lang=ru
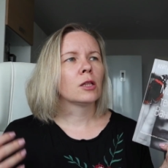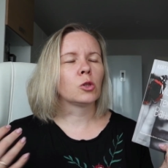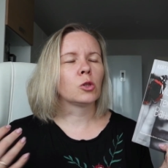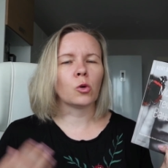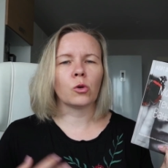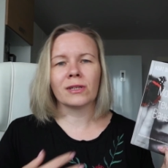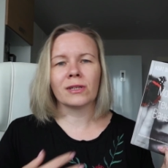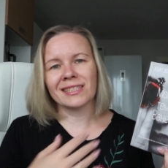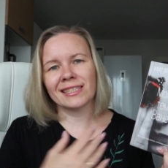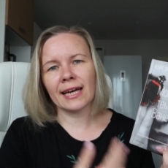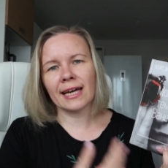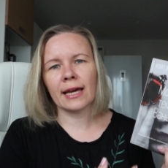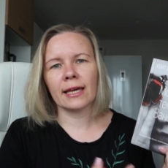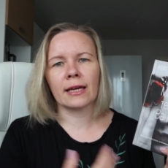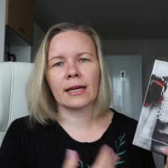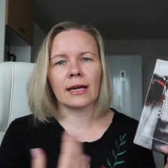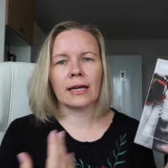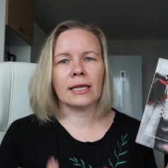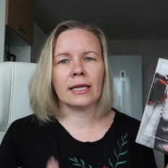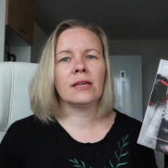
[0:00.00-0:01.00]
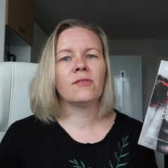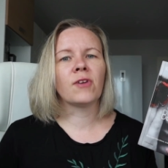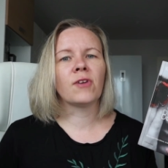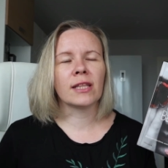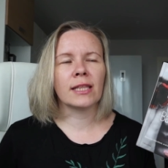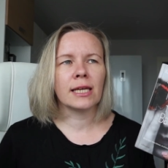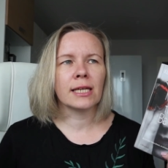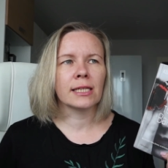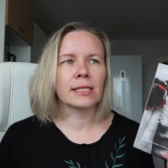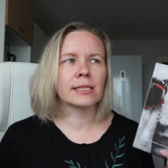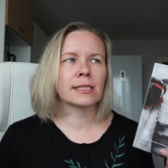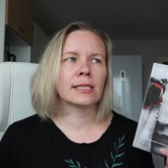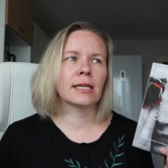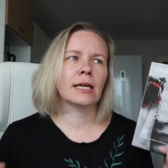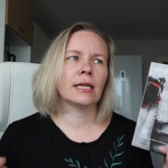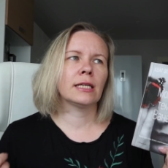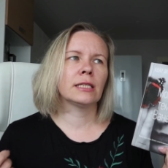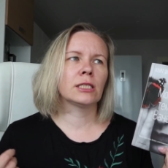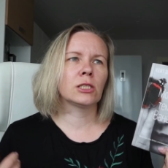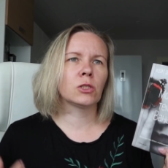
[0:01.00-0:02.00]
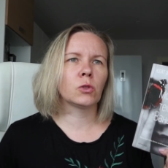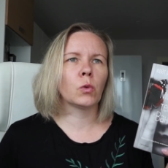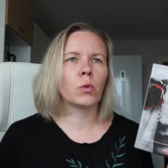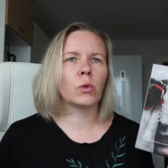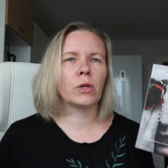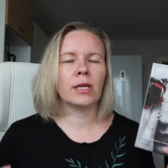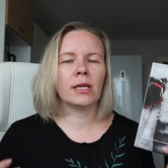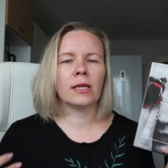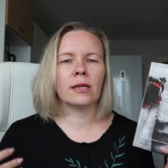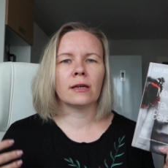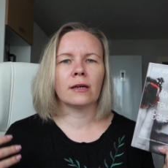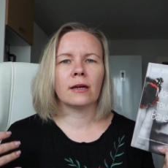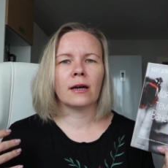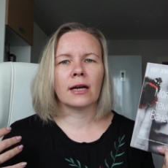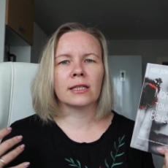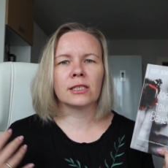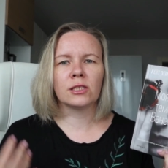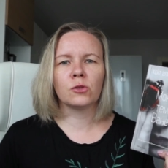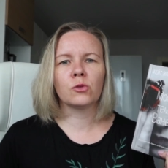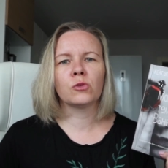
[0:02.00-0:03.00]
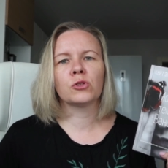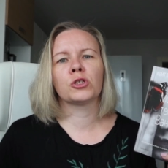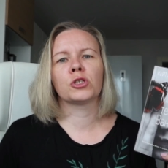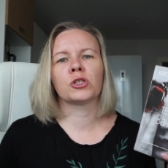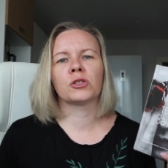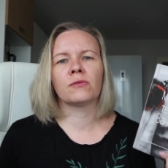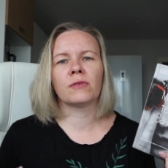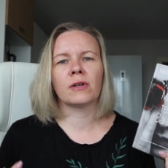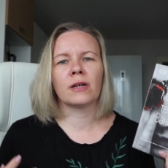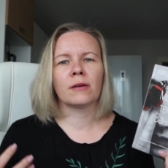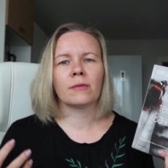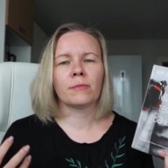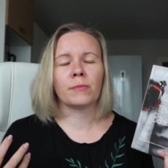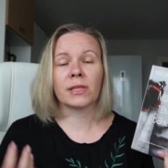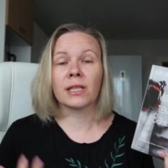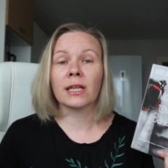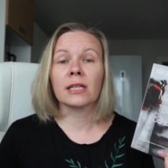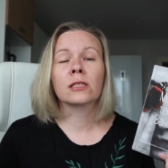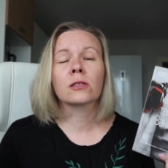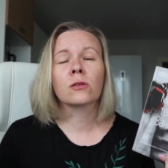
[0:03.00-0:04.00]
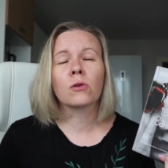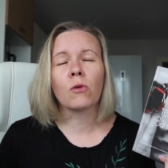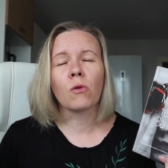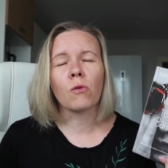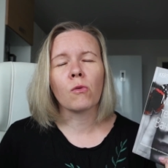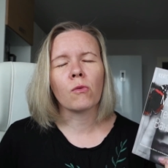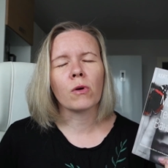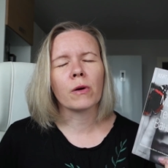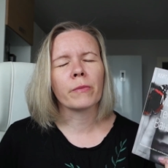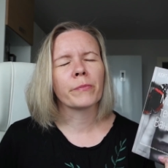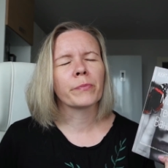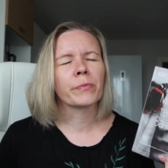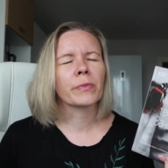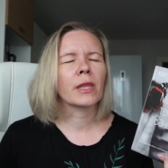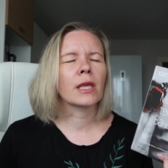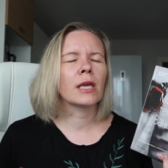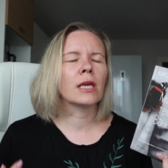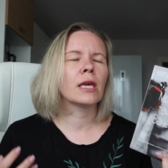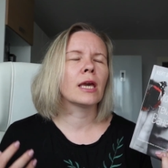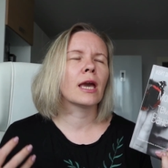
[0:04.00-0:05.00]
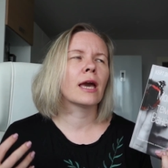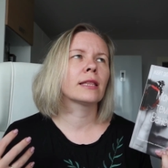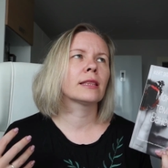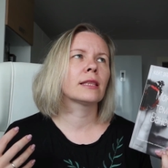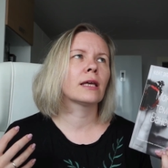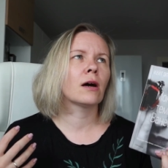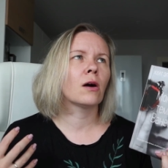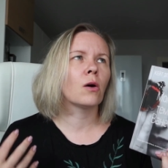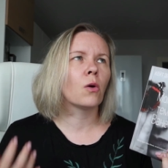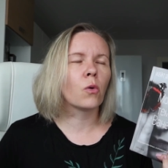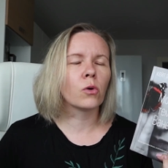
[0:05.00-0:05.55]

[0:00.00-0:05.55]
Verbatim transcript: то Зайка и Ванесса – истории одиночества подросткового. И это